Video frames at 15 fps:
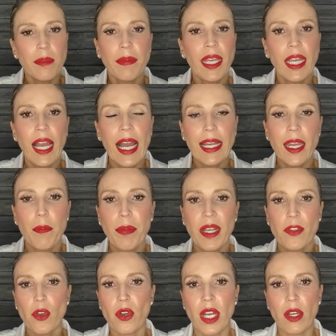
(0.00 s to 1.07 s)
díganme a qué
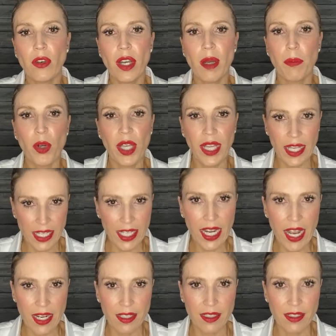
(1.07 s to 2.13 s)
persona no la puede
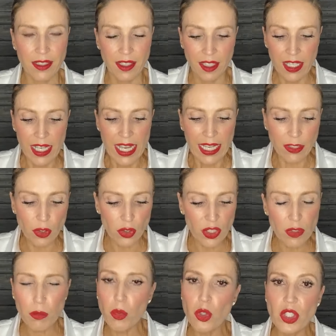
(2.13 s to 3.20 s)
alegrar.
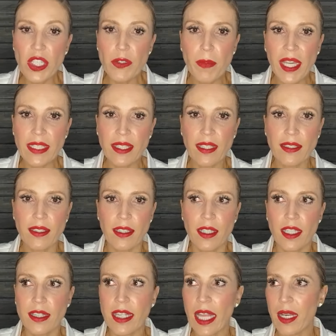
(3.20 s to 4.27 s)
Entonces muchas veces
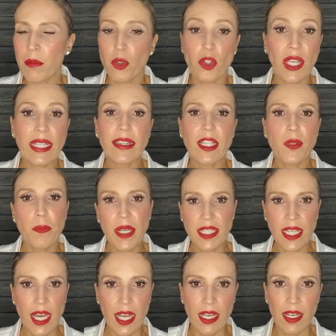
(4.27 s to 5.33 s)
tenemos gente
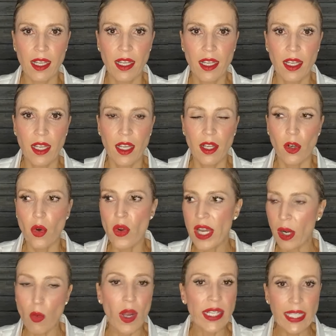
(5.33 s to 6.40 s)
especial
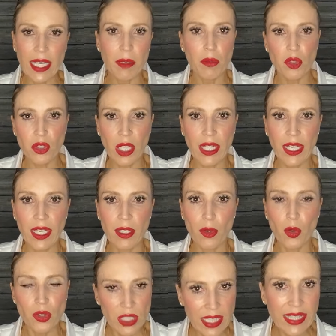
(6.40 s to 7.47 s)
con la cual queremos
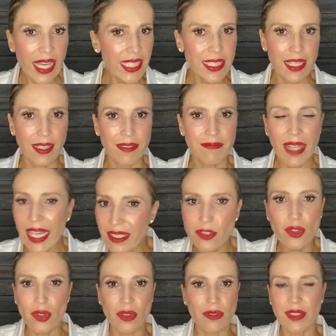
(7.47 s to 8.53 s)
tener un detalle,
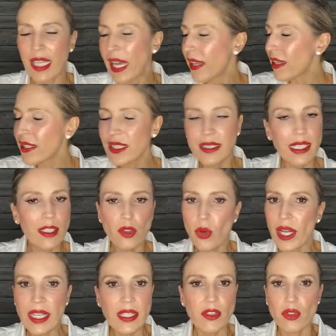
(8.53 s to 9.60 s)
esto, nada
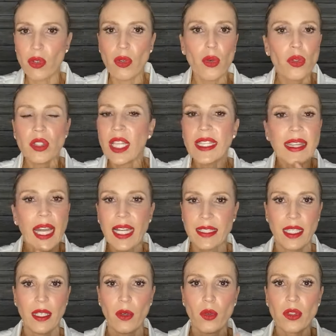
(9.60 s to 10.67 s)
distinto a esto, un
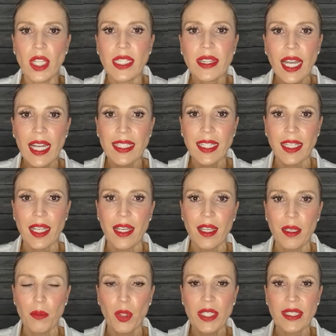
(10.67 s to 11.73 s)
detalle, un detalle que
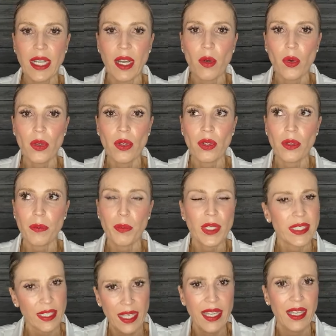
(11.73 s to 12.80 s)
le demuestre a uno
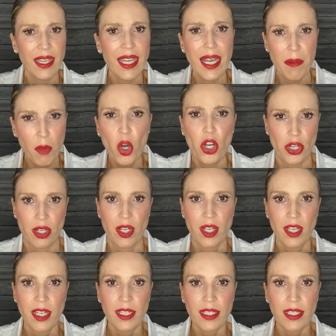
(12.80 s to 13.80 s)
pues el amor.